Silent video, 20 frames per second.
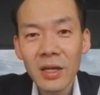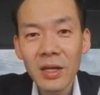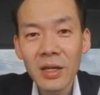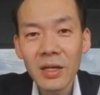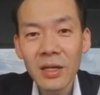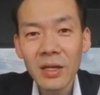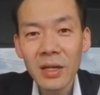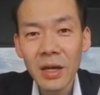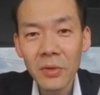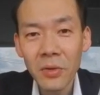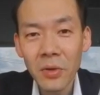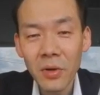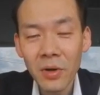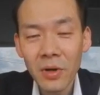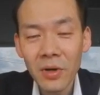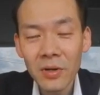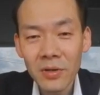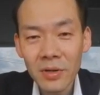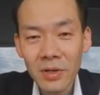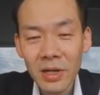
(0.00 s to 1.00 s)

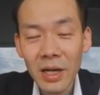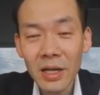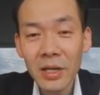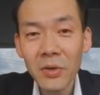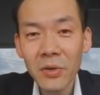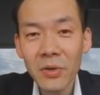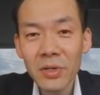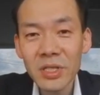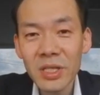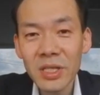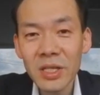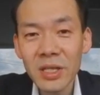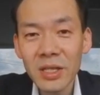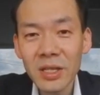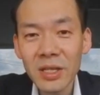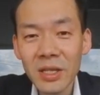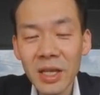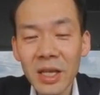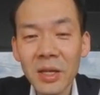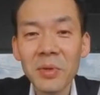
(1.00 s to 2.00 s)
書き下ろし
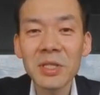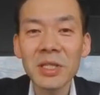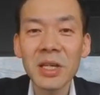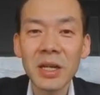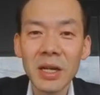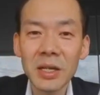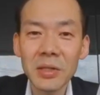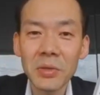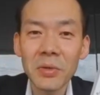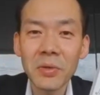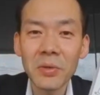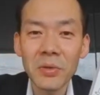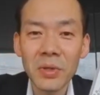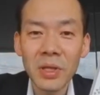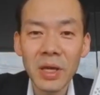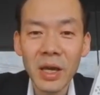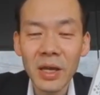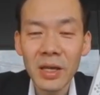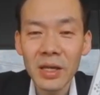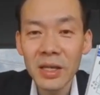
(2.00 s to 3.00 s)
できませんかということ
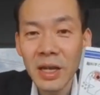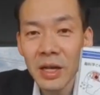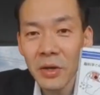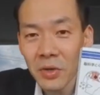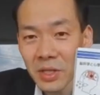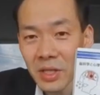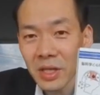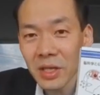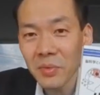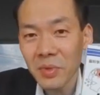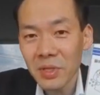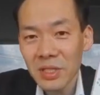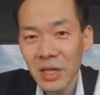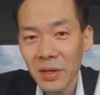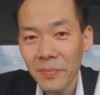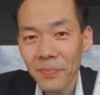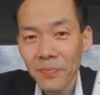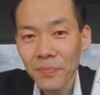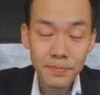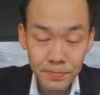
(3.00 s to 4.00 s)
で依頼をいただきまし
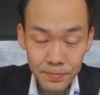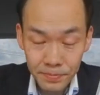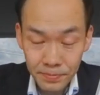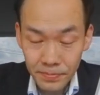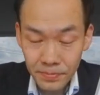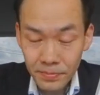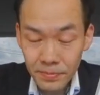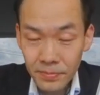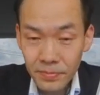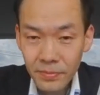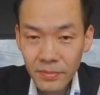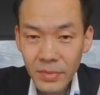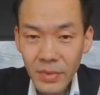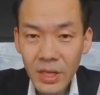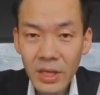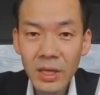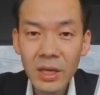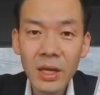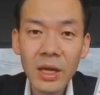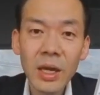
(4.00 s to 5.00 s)

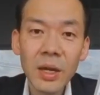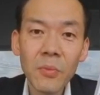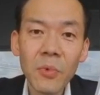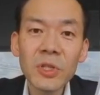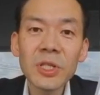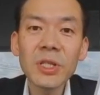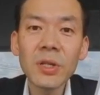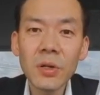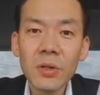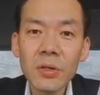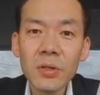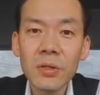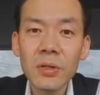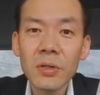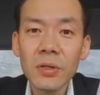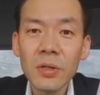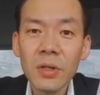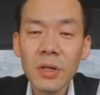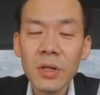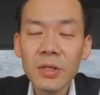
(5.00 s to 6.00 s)
た。もちろん
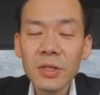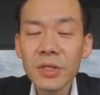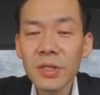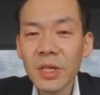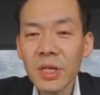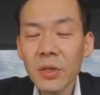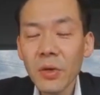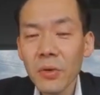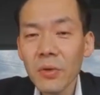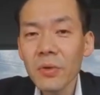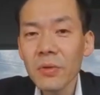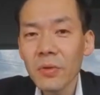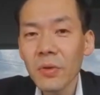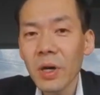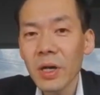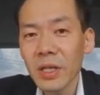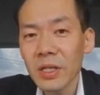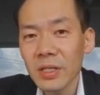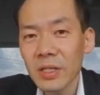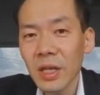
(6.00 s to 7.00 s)
月と運とか
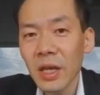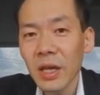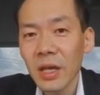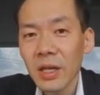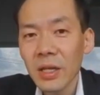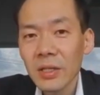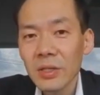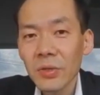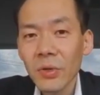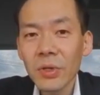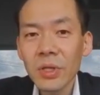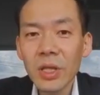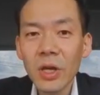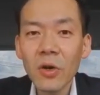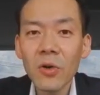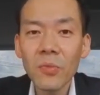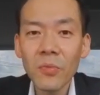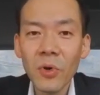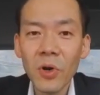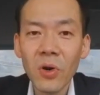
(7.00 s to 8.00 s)
ですね、そういった
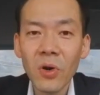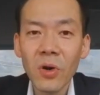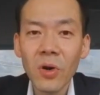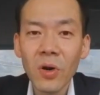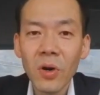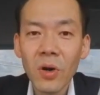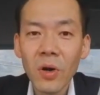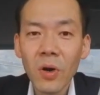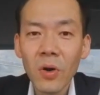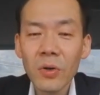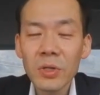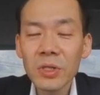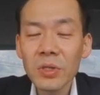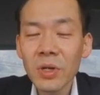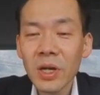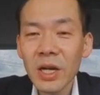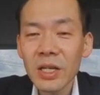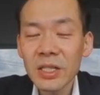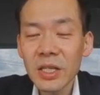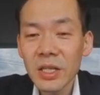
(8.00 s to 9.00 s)
本もうちの
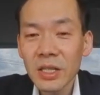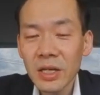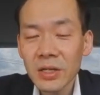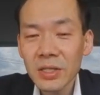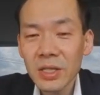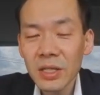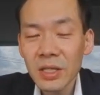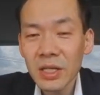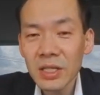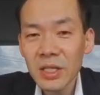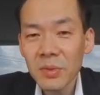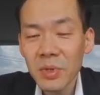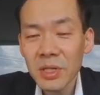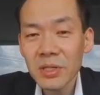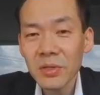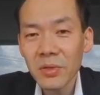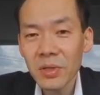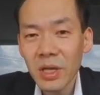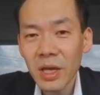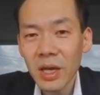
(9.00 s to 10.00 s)
会社でたくさん出してます
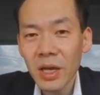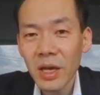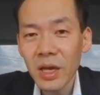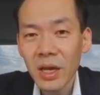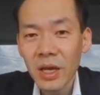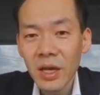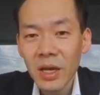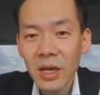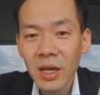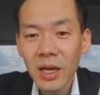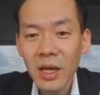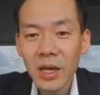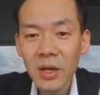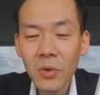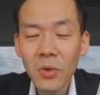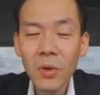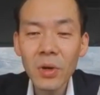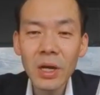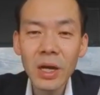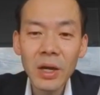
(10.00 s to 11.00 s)
ので、
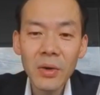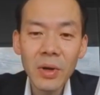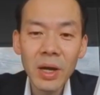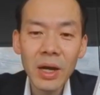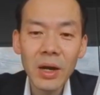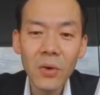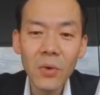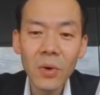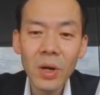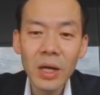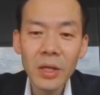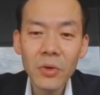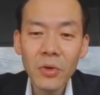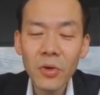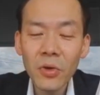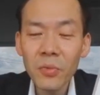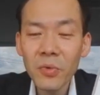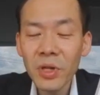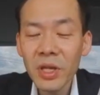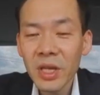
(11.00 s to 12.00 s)
今回はお金を
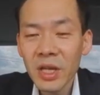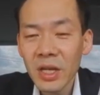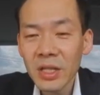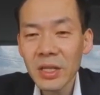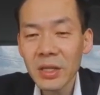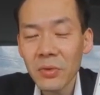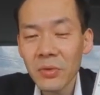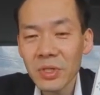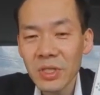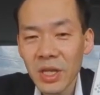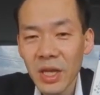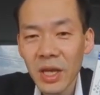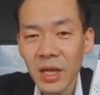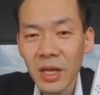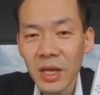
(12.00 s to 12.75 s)
呼ぶ生き方として